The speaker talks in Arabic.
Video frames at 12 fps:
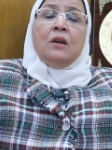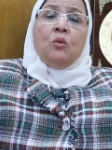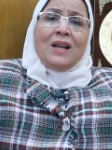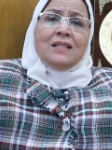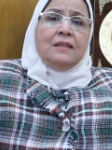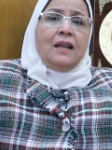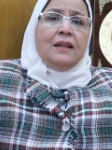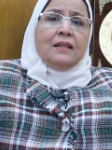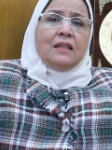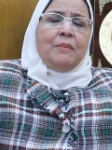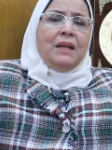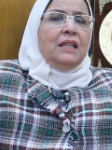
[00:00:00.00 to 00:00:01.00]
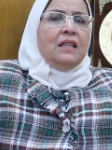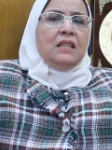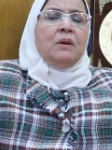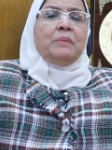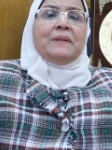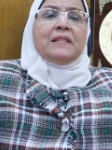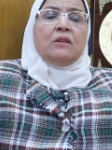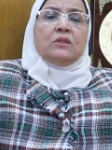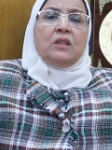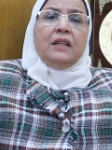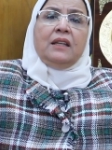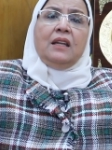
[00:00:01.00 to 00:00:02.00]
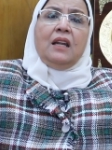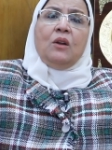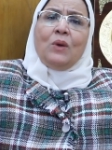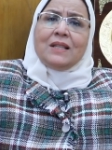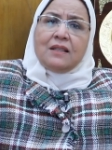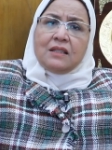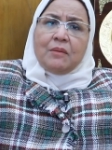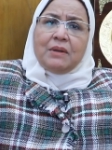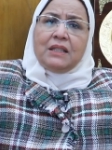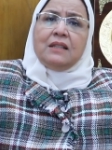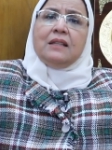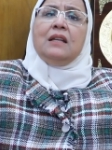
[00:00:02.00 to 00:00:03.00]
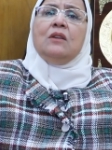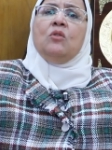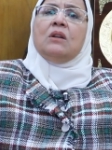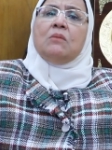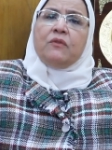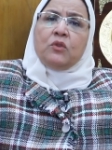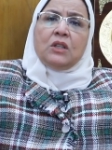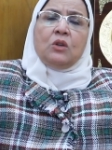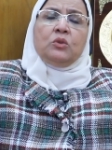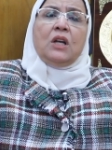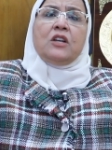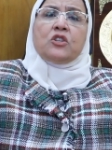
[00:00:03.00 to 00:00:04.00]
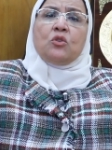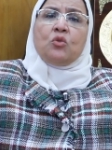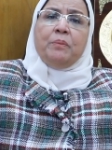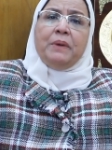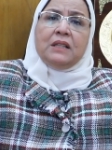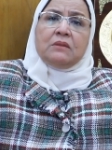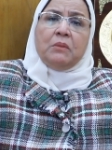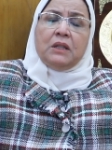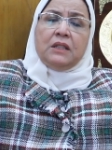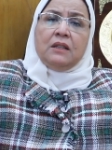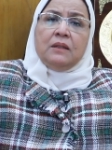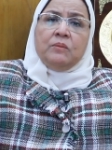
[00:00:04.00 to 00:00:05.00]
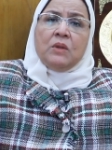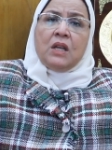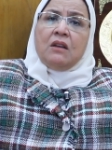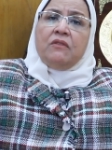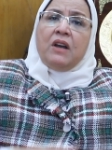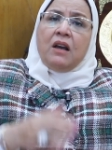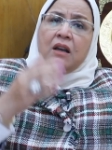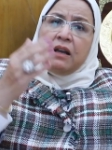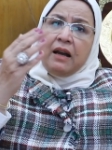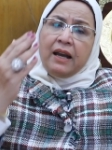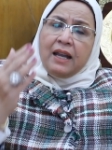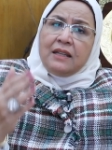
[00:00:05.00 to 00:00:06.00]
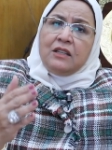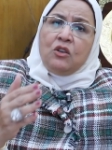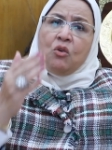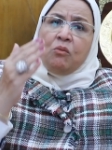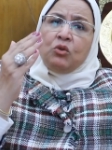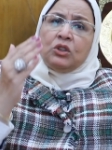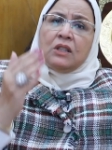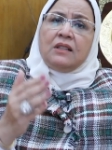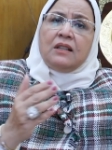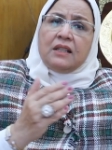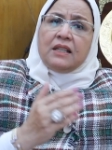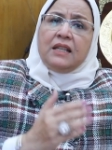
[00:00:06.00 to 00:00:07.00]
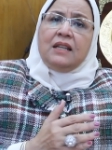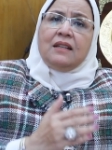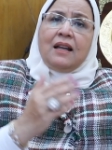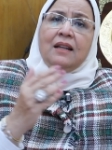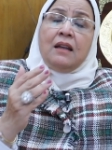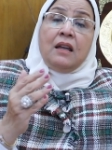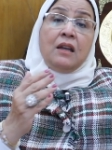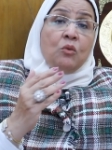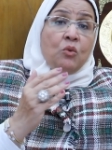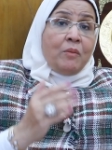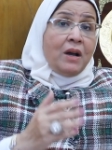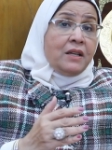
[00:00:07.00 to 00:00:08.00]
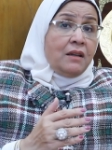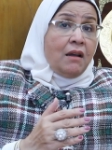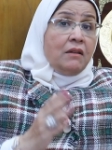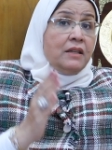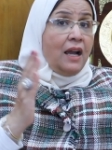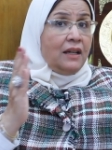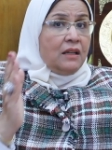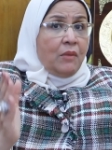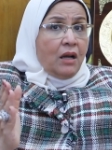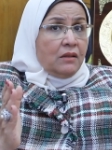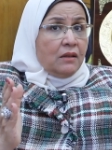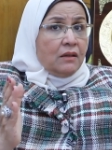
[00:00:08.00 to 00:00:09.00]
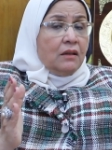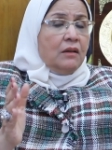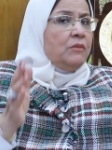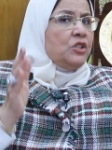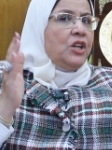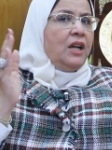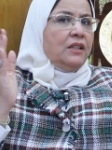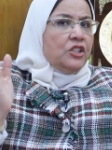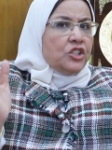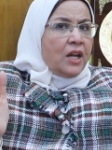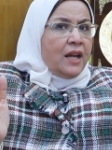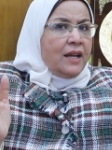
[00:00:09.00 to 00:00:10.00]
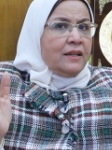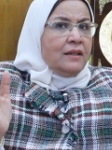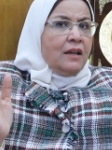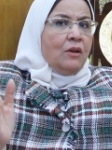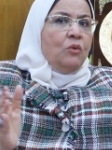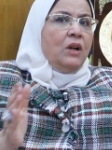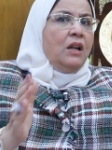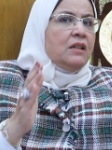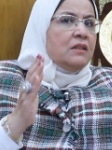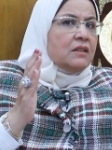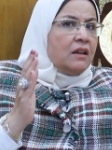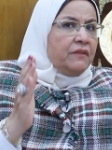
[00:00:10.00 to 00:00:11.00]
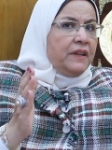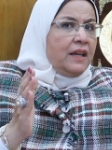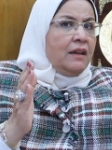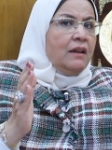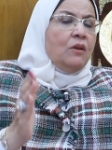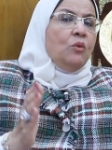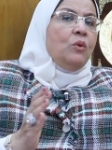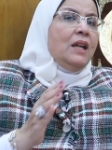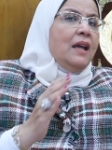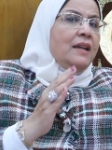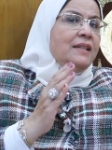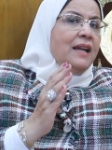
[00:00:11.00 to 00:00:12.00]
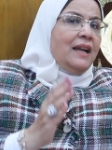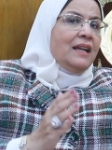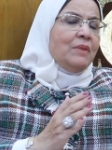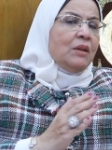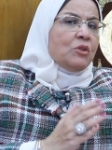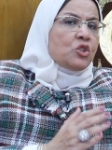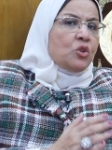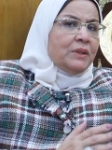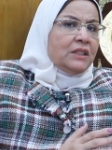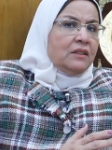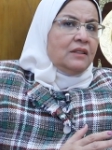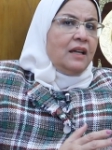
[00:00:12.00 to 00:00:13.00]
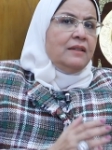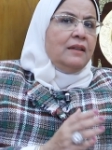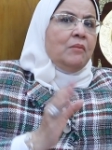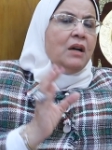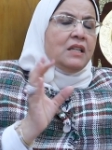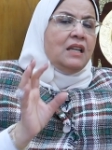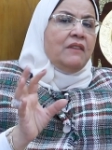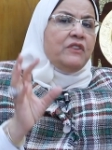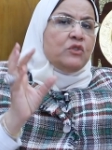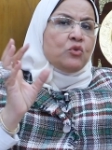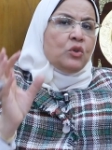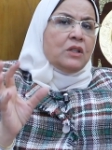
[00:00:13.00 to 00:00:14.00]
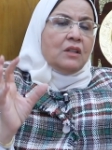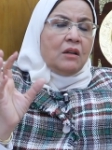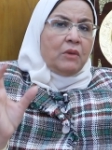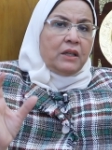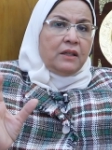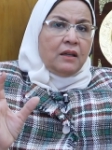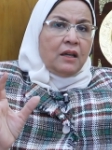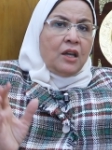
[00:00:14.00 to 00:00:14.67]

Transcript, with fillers: وزني على 8 دي ببساطه يعني انا لو وزني 80 كيلو انا المفروض اخد 10 كوبايات ميه فاخليهم متدرجين على وميه يعني ميه مش يعني شاي ولا نسكافيه ولا اي حاجه من المشروبات التانية ميه في صورتها الميه